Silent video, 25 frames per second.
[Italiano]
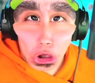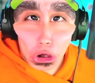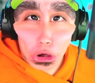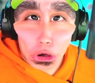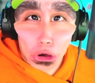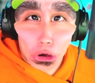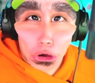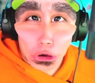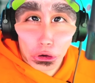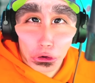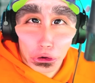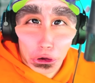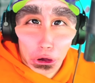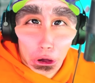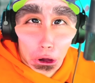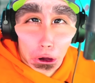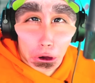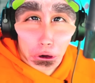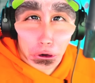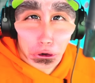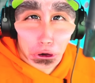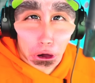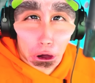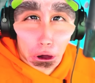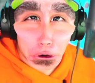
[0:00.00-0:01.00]

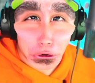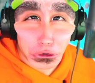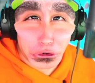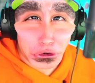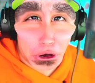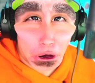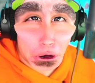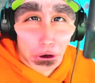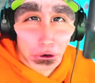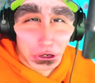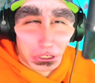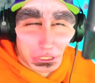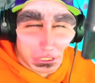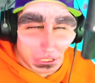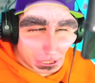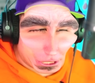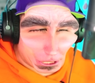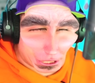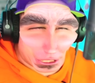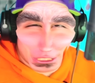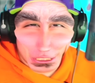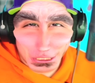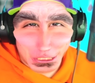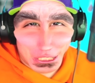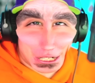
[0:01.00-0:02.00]
Oh,
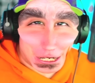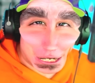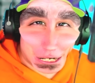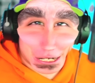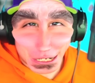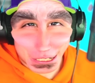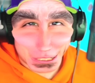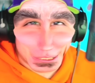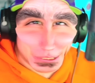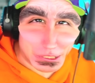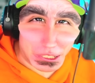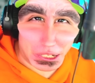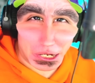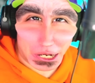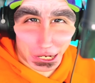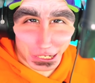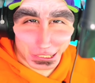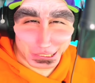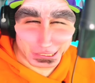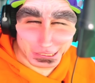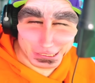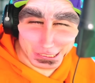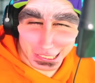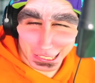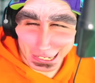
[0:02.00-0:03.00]
ridere,
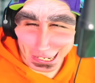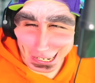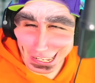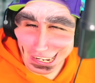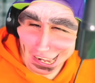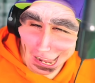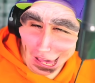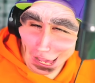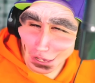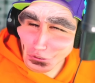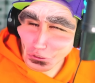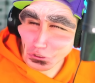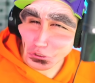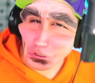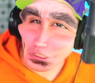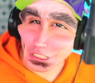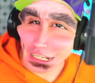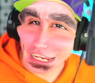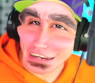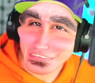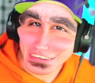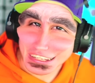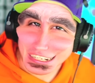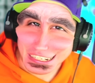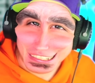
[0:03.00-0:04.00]
ridere, ridere.
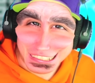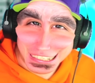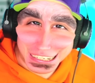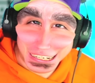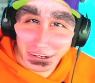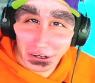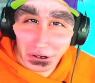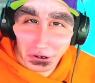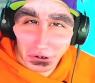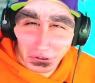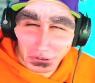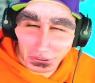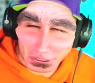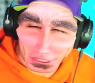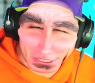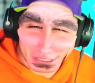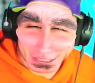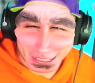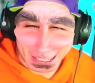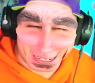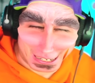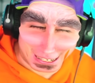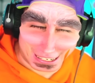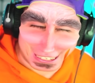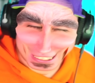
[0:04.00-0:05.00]
Lion Gavernicolo,
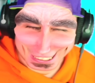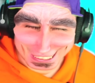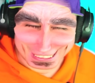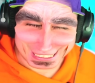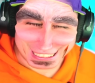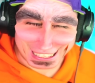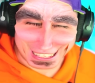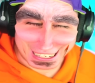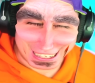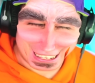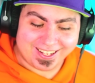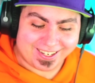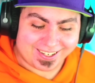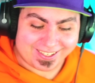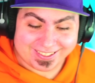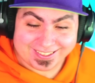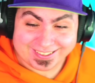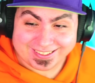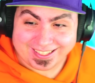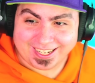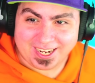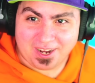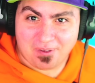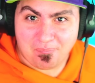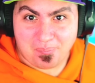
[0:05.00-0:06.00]
ridere, ridere,
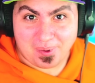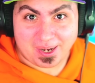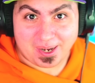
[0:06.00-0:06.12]
ridere.